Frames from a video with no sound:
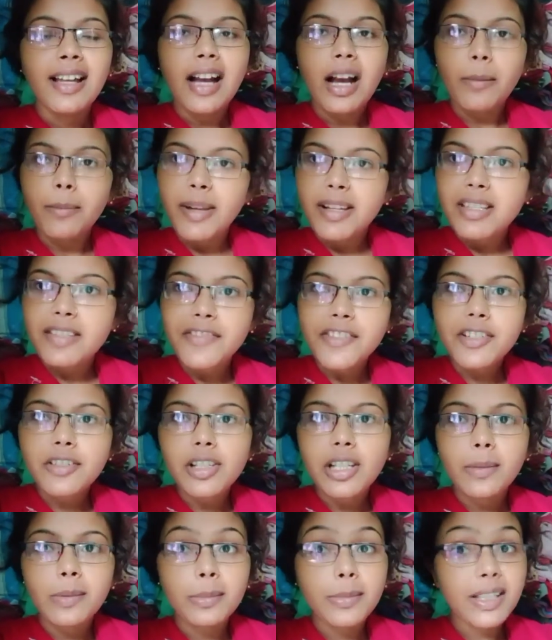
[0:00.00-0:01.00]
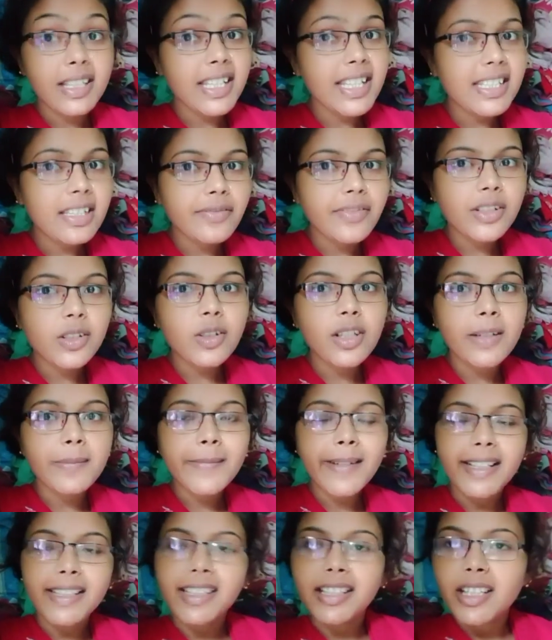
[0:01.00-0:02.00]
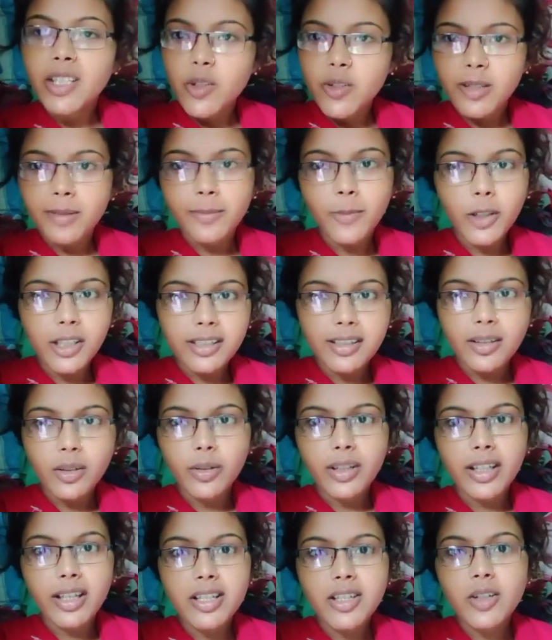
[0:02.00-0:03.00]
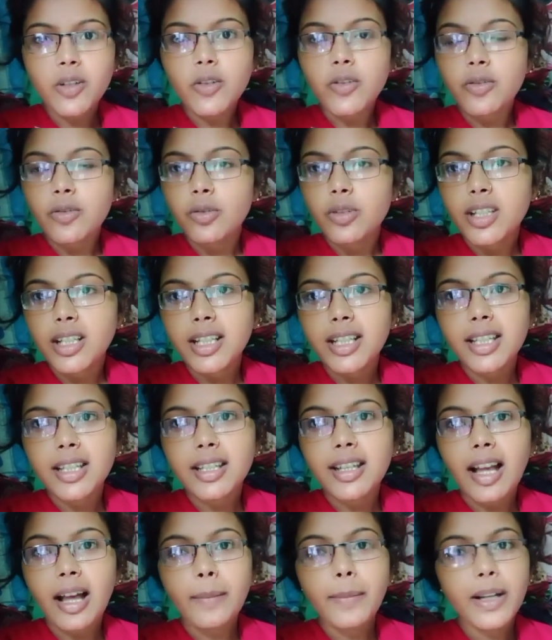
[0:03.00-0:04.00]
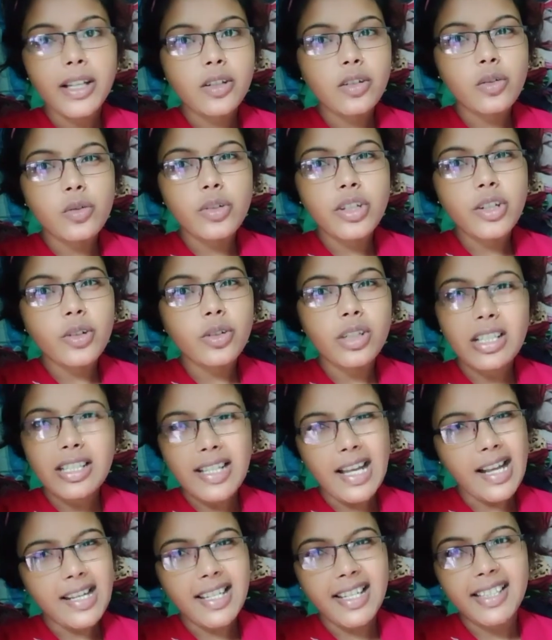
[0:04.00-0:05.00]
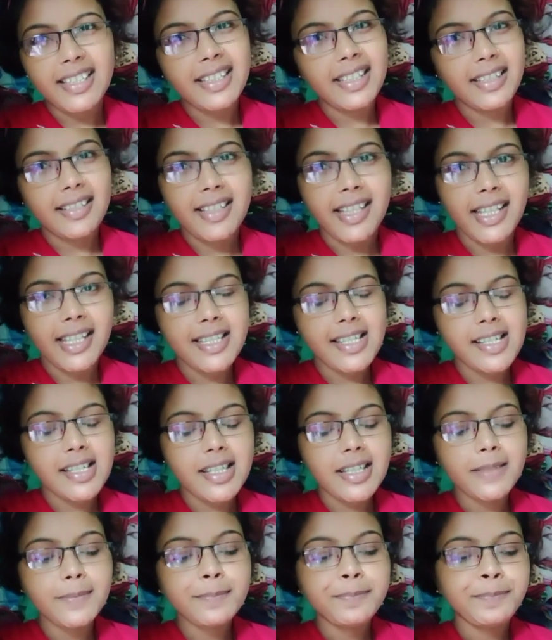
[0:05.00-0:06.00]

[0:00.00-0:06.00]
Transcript: আমরা টিফিন করলাম আমরা কি টিফিন করলাম কালকে কিছুটা ময়দা রয়ে গেছিলো ওটাকে আবার একটু লুচি করে চাঠা দিয়ে খেয়ে নিয়েছি